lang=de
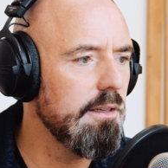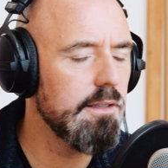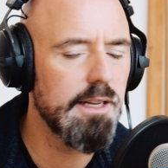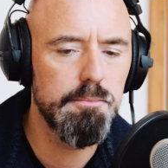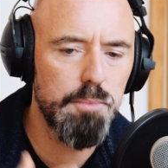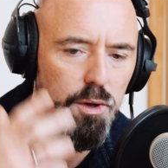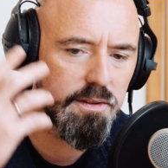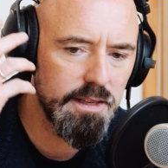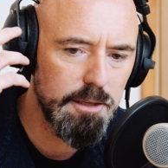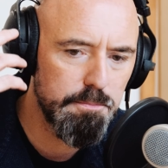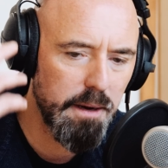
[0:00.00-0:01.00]
Ne? Dann
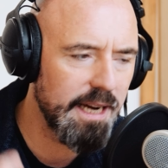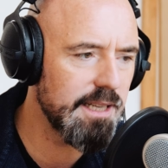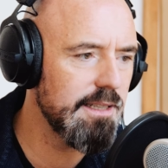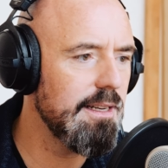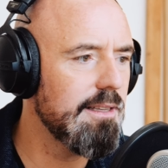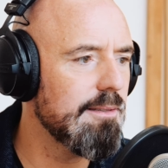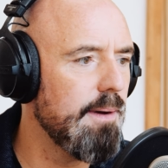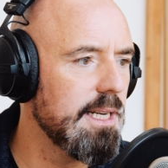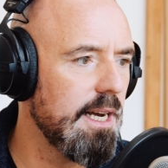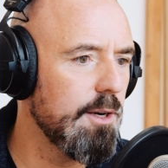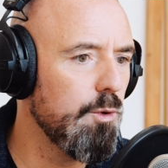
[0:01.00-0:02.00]
plötzlich brechen die
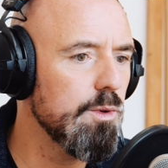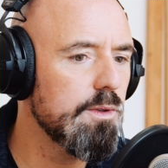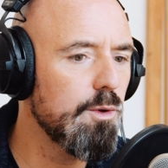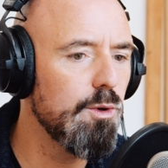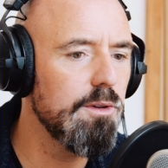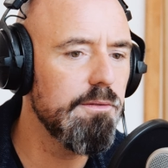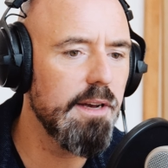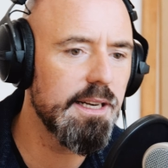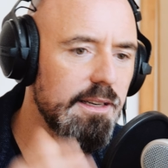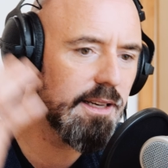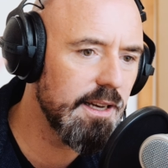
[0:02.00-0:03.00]
zwei, drei großen Kunden
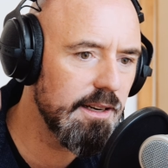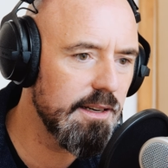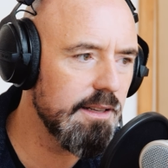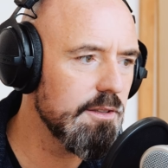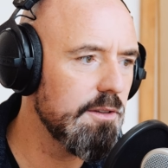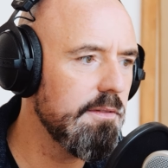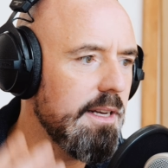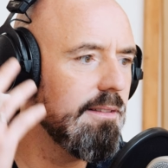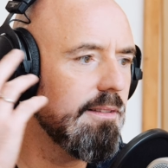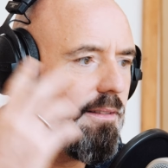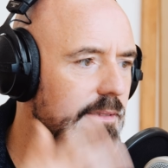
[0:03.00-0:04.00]
weg, die gehen in Insolvenz,